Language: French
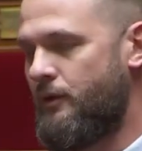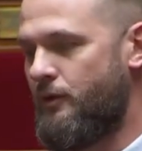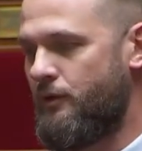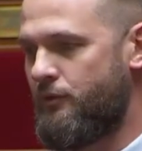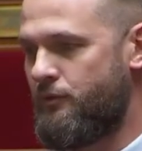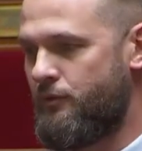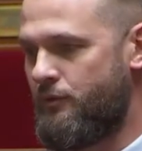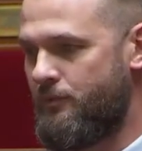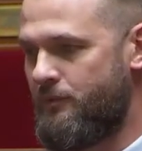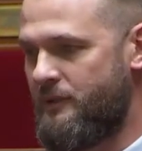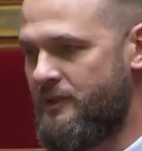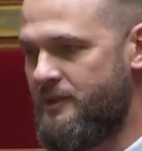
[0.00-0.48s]

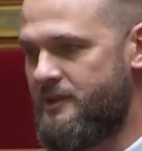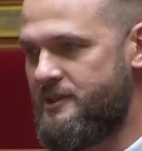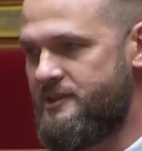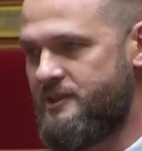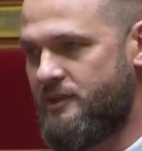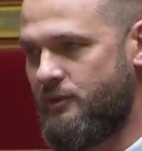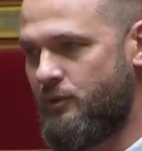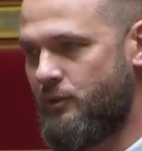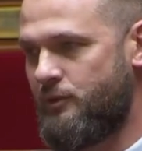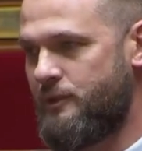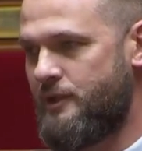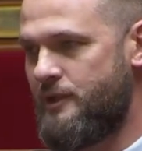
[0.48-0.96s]
du
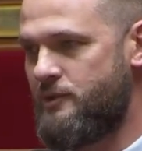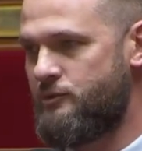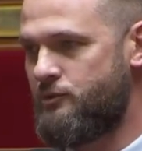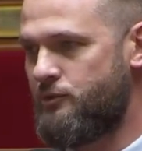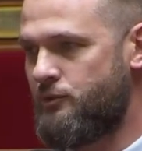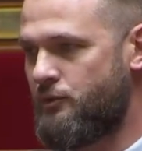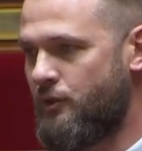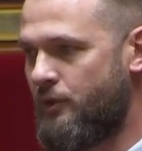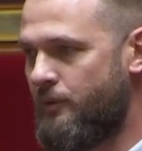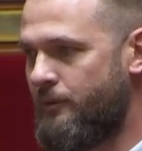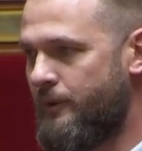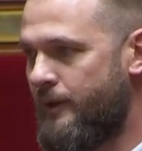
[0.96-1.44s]
ministre des
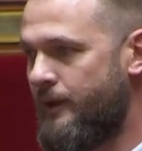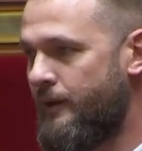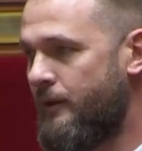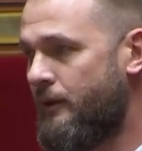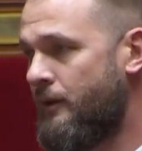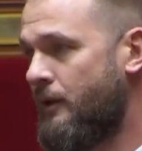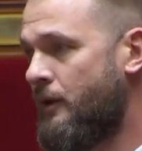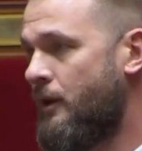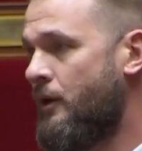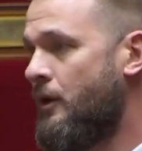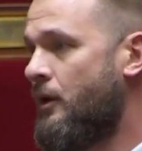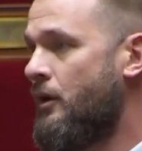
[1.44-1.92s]
Outre-mer.
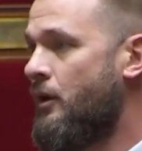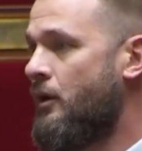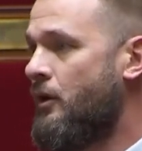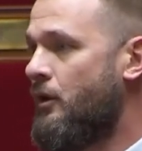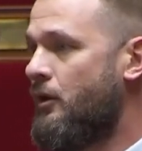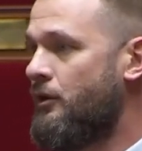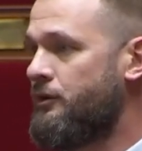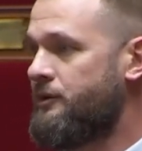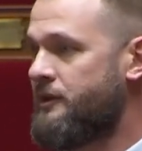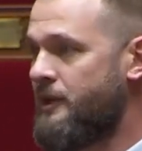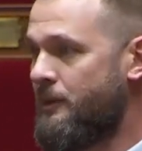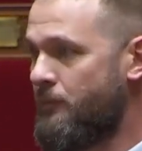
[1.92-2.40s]

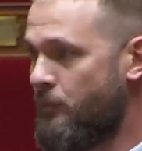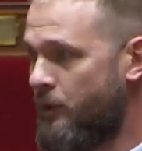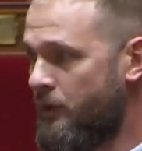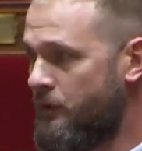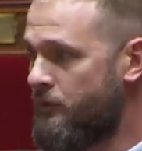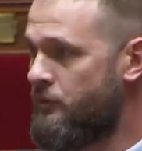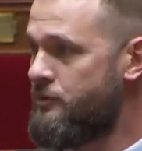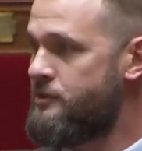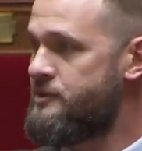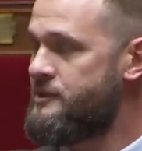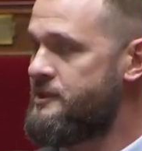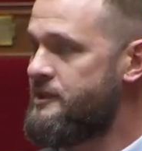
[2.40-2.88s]
En
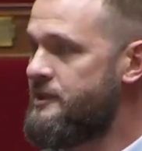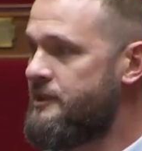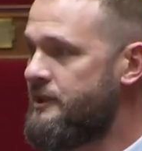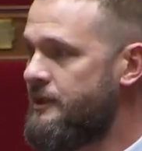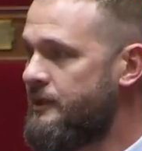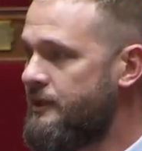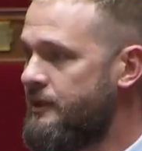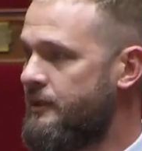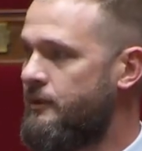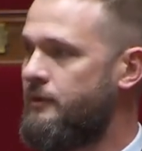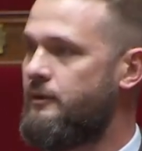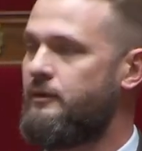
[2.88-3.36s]
témoigne
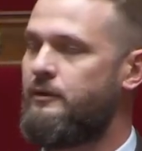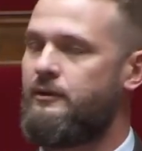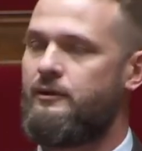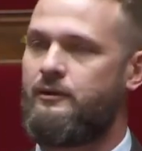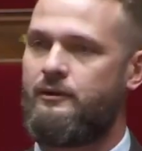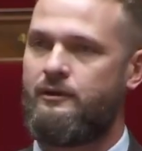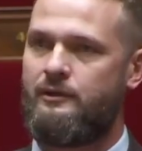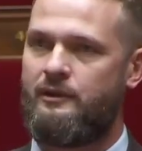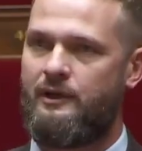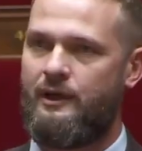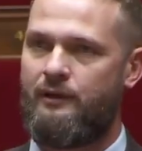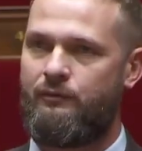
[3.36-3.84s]
aussi
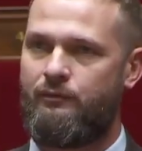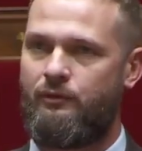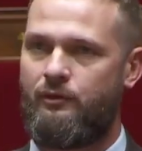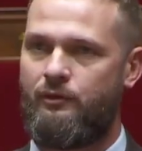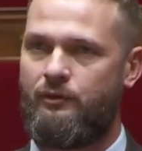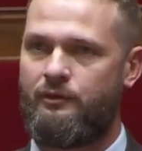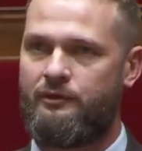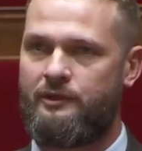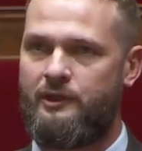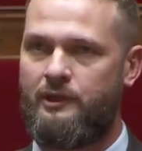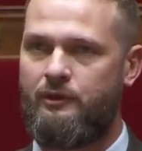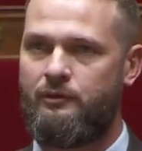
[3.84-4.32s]
euh, la
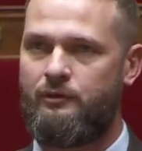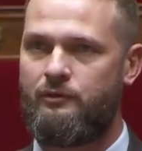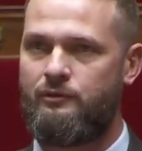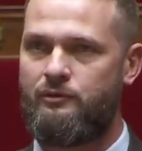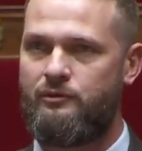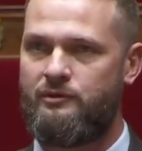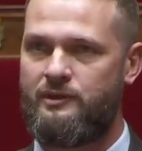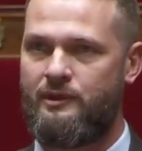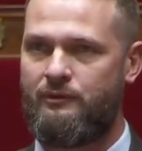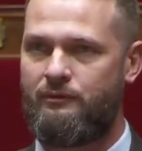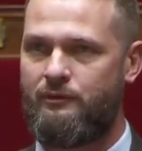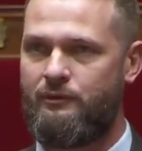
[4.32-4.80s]
volonté que
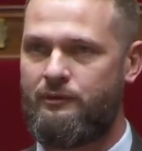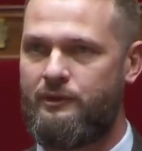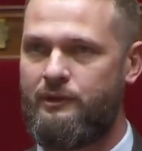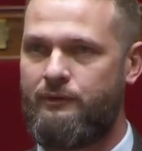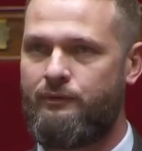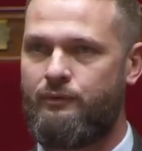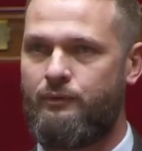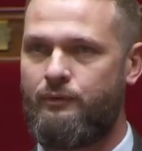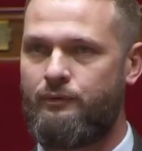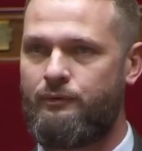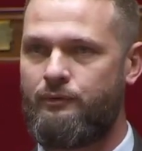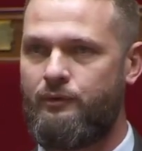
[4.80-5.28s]
nous avons
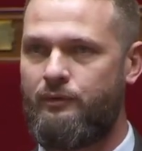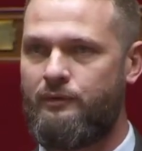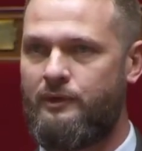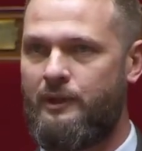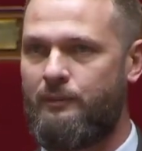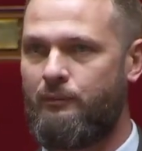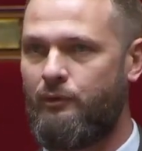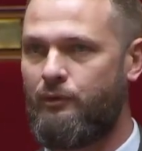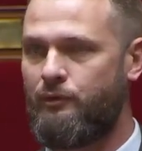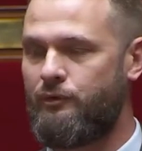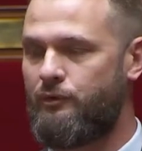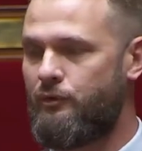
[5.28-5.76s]
défendue en
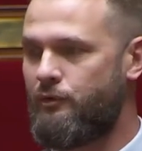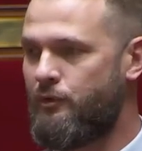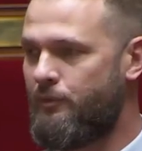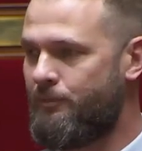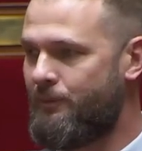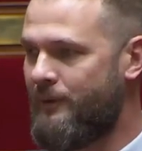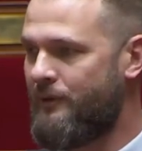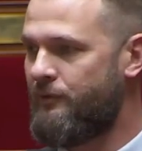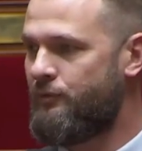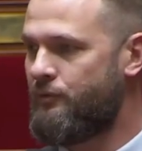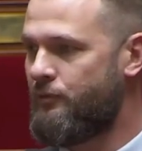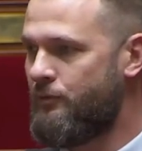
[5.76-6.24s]
amont de ne
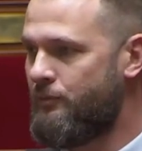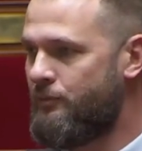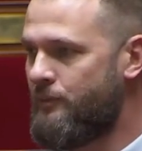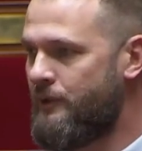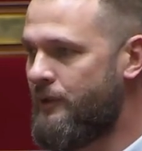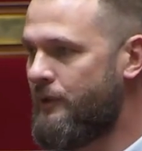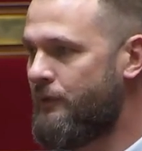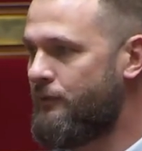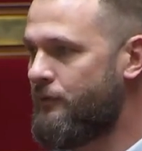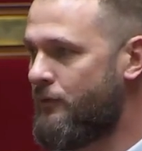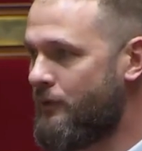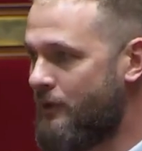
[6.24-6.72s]
pas
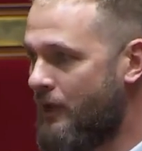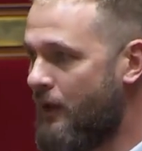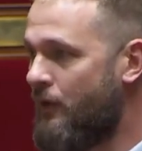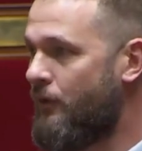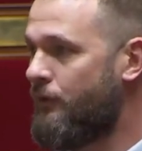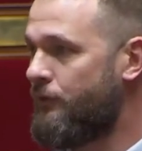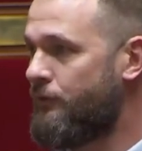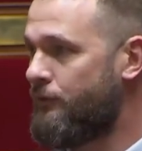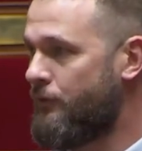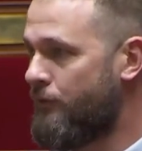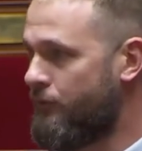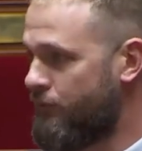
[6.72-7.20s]
subir de
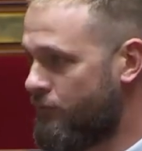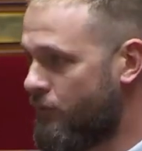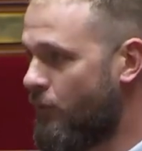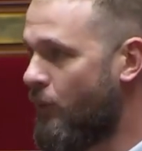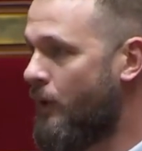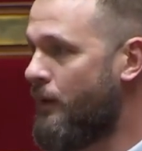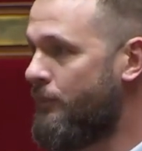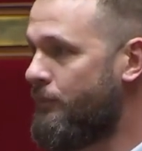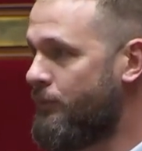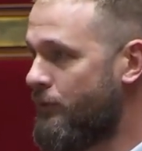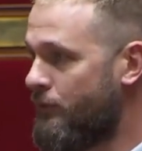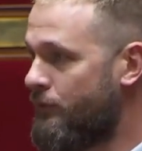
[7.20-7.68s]

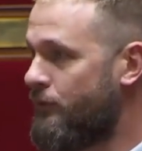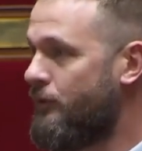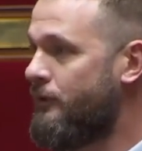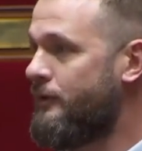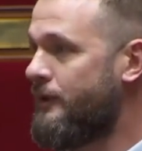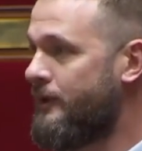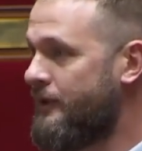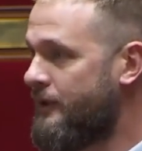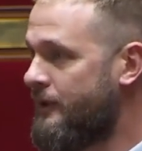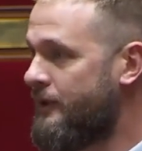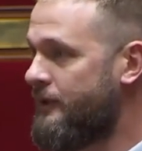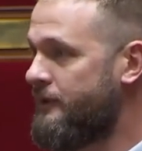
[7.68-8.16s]
49.3 pendant
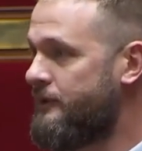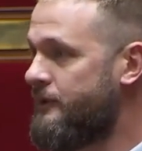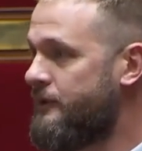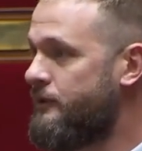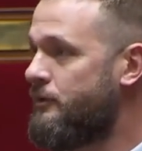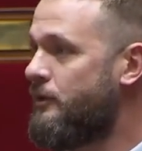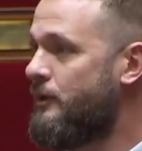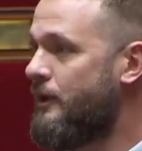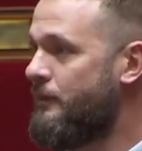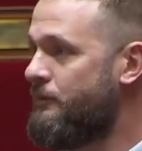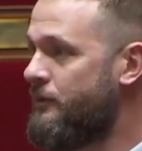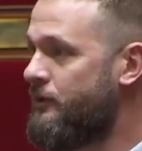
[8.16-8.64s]
les crédits
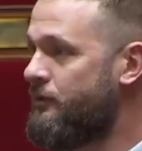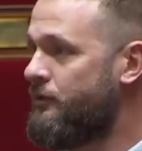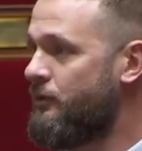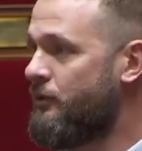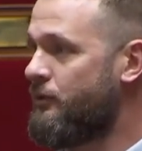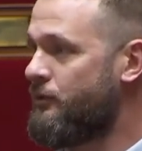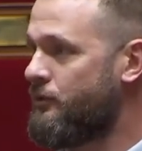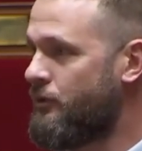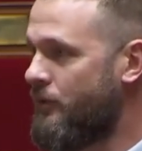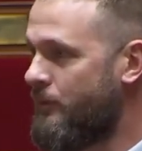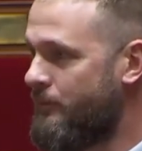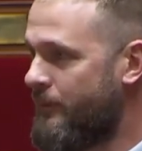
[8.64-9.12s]
de la
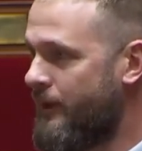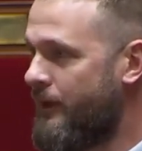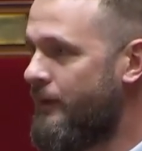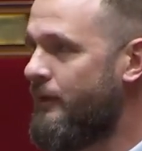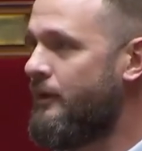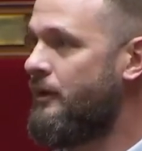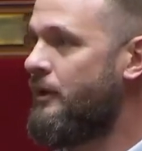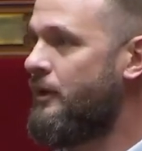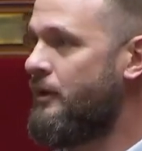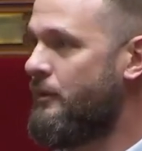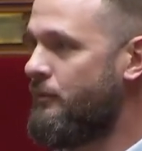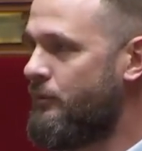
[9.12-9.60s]
mission Outre-mer
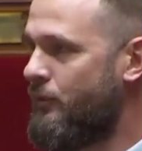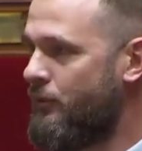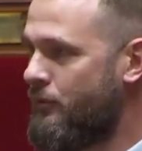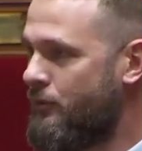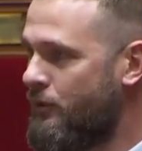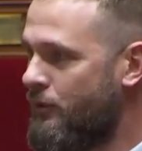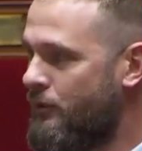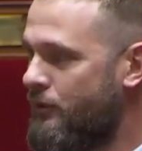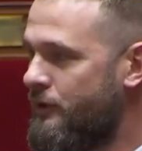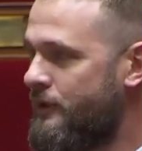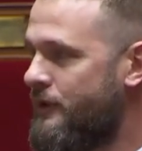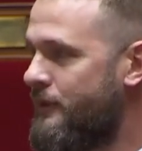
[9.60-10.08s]
pour
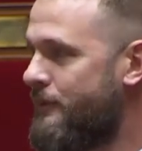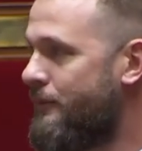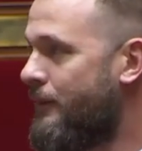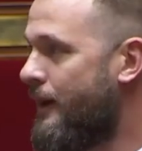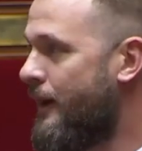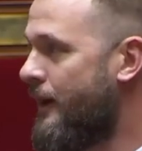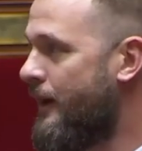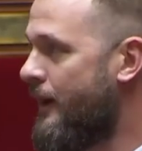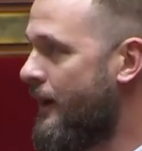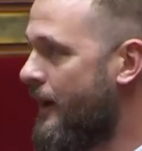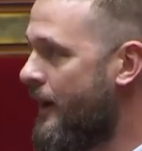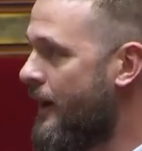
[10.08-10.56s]
que les
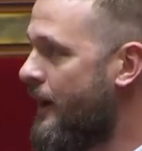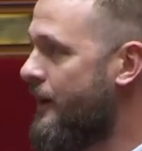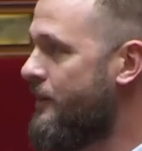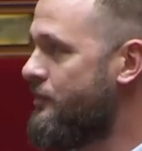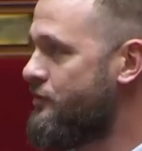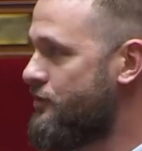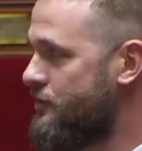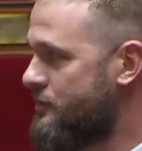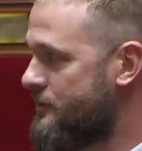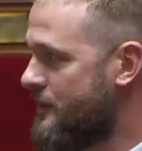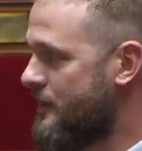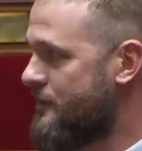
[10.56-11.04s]
débats aillent
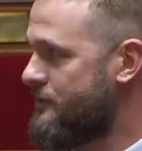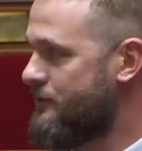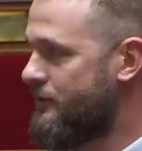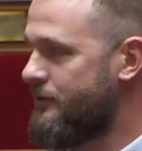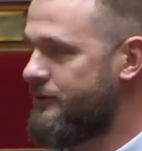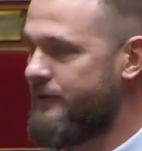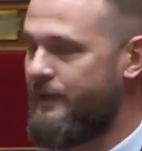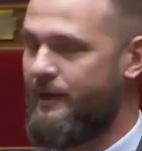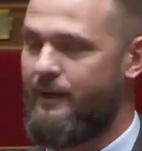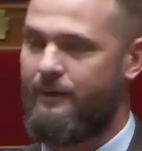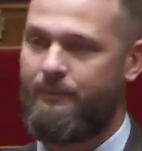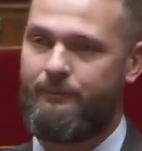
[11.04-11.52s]
jusqu'à son
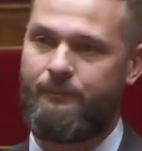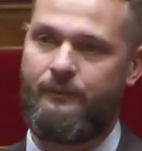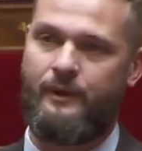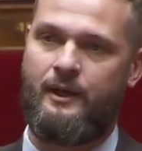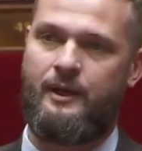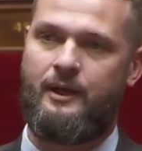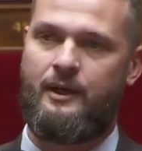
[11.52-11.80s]
terme.